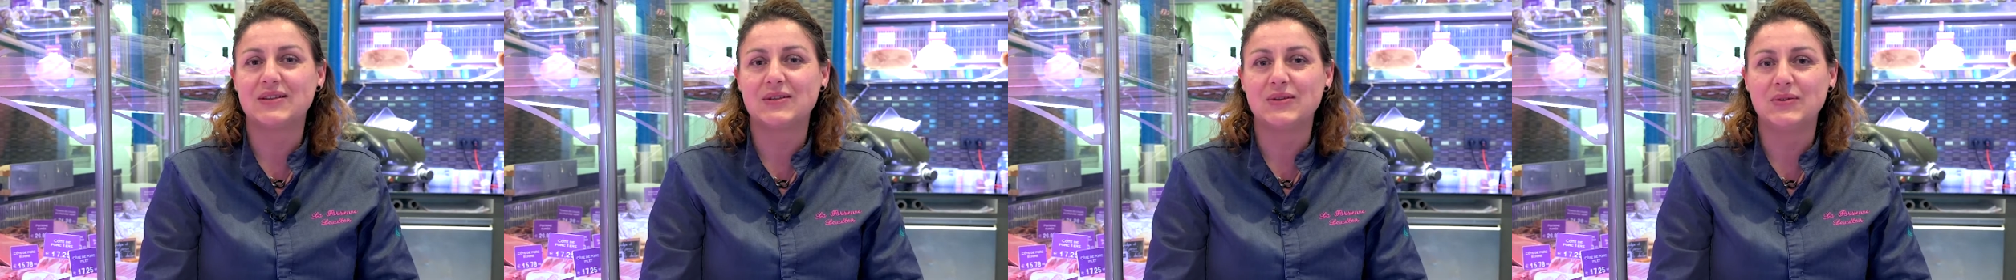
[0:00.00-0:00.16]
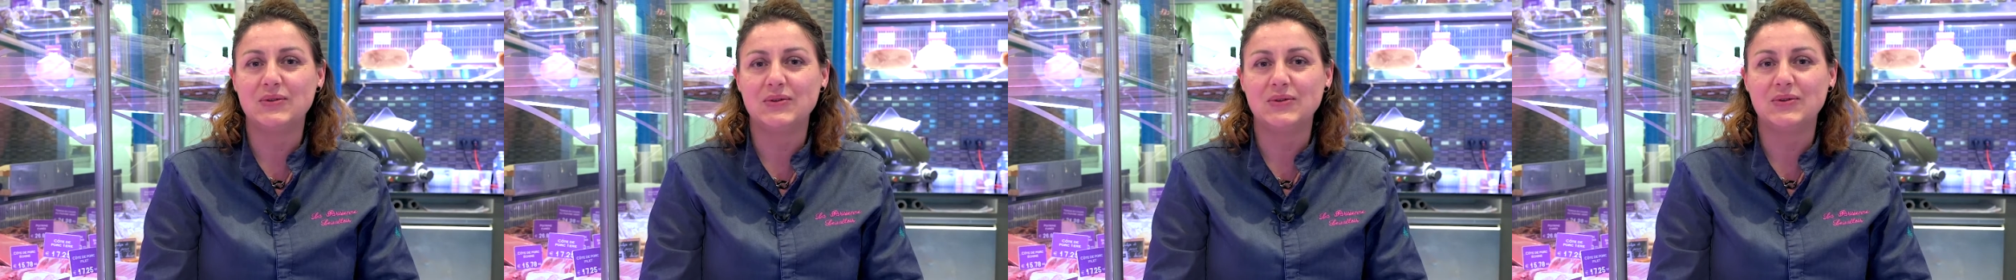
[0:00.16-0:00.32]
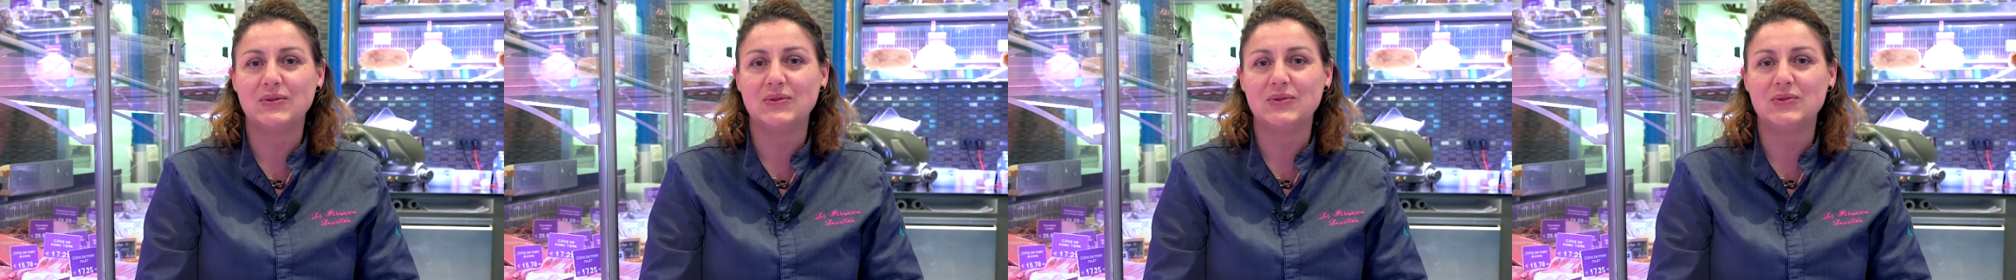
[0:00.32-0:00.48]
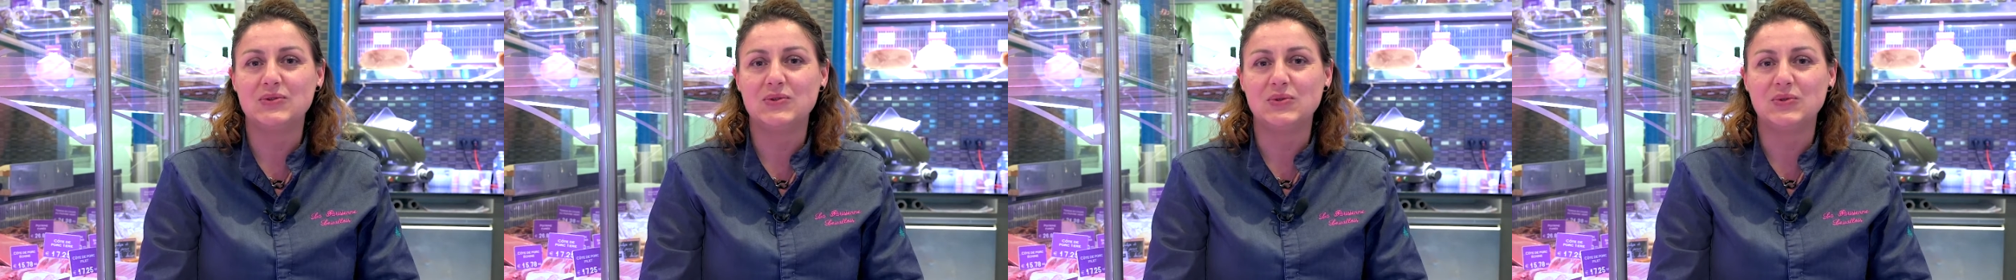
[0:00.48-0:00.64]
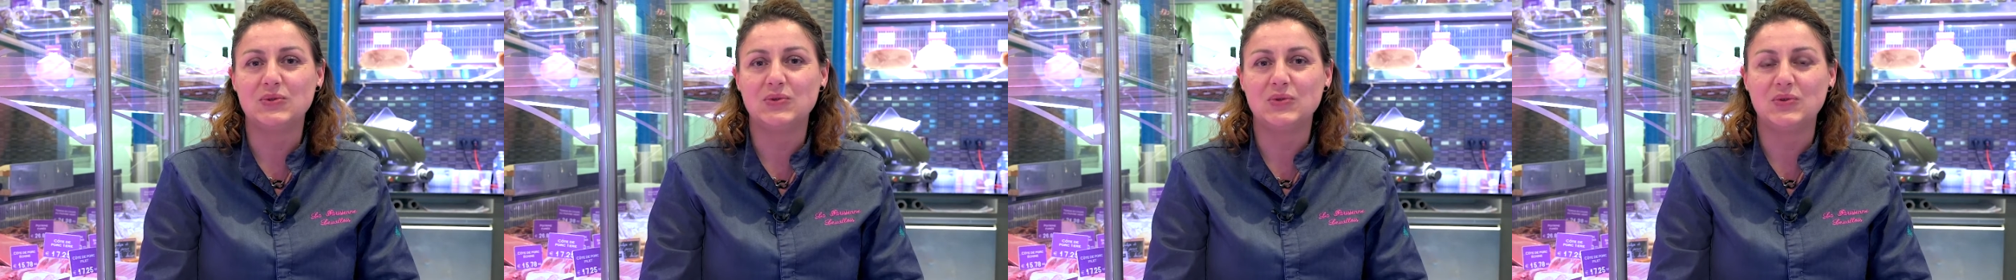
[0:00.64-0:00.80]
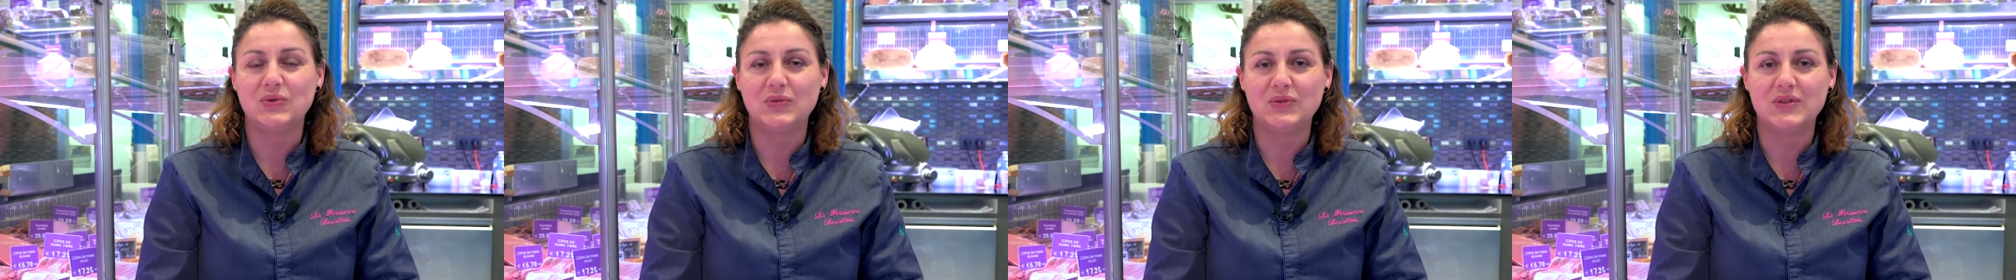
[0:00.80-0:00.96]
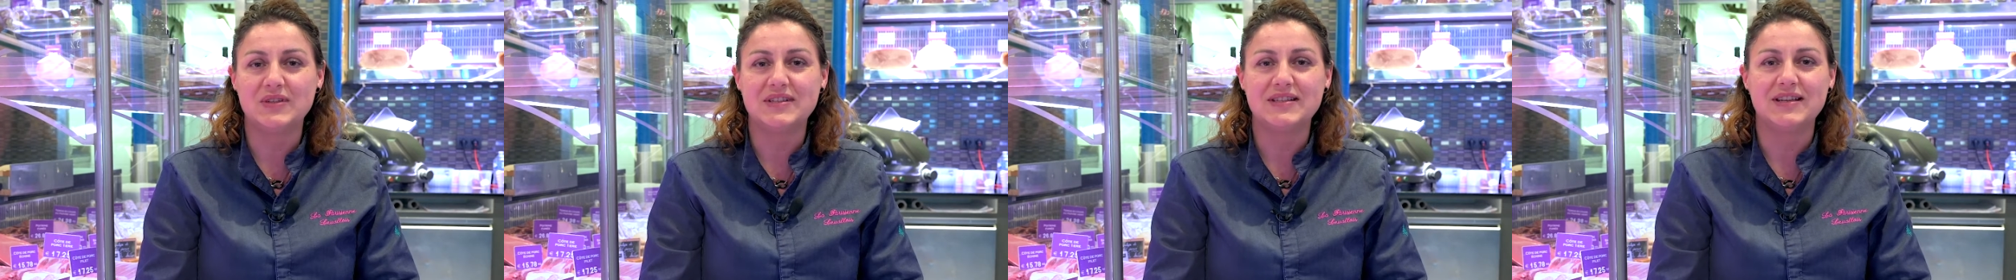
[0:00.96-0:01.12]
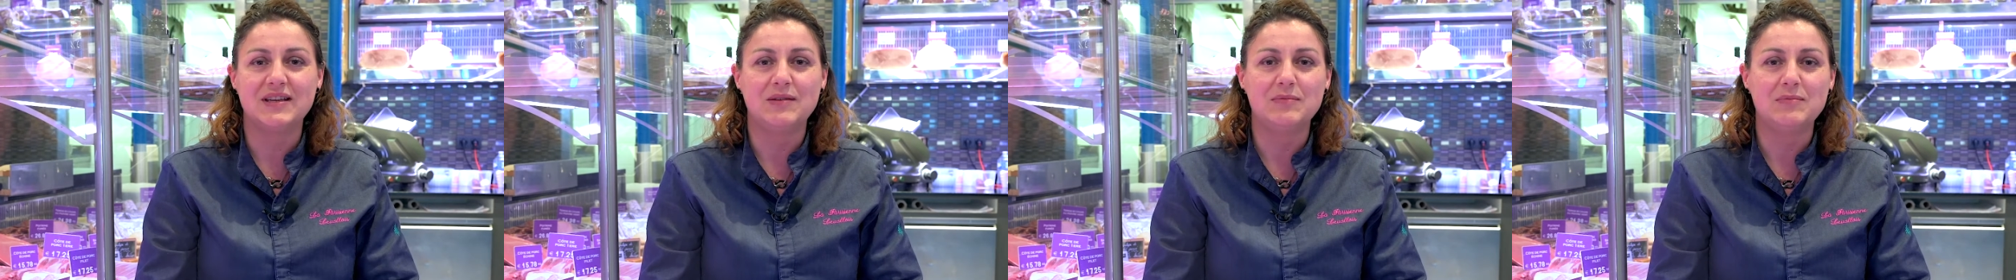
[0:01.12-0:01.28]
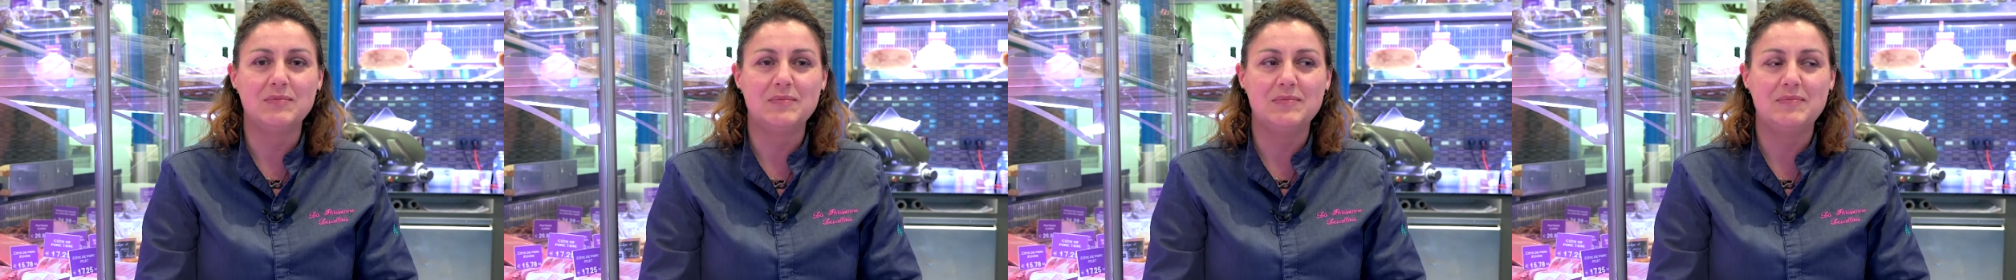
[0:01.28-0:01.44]
que je trouve que
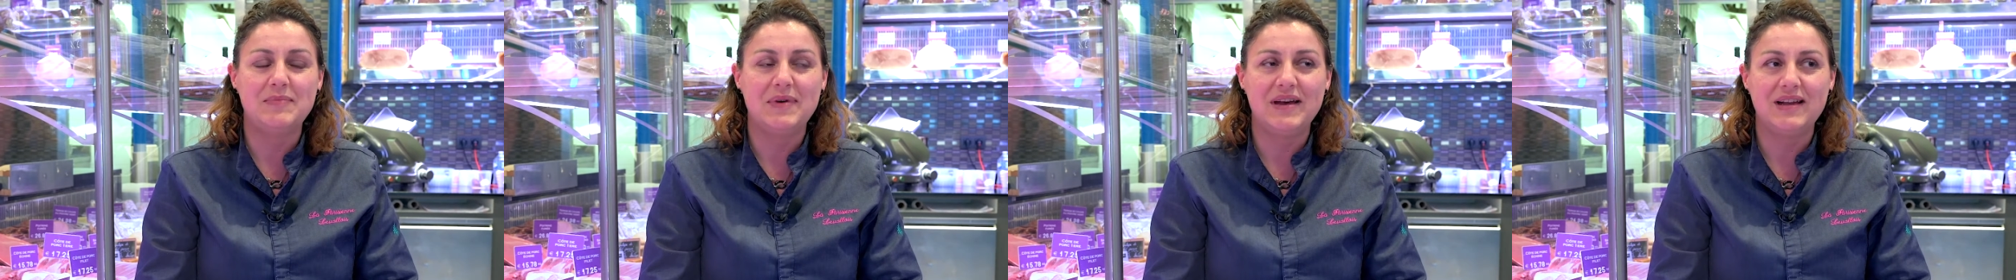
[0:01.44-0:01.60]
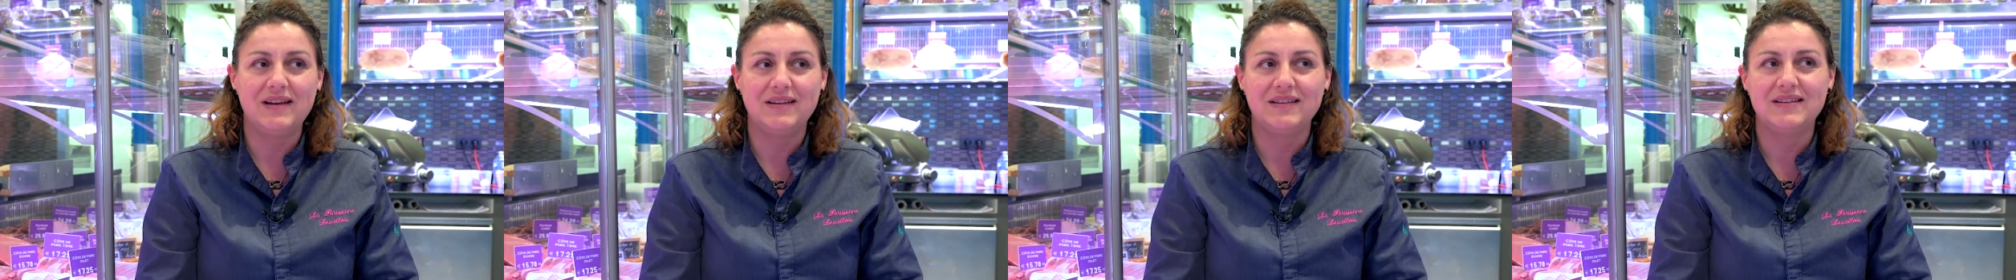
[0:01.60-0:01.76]
c'est une belle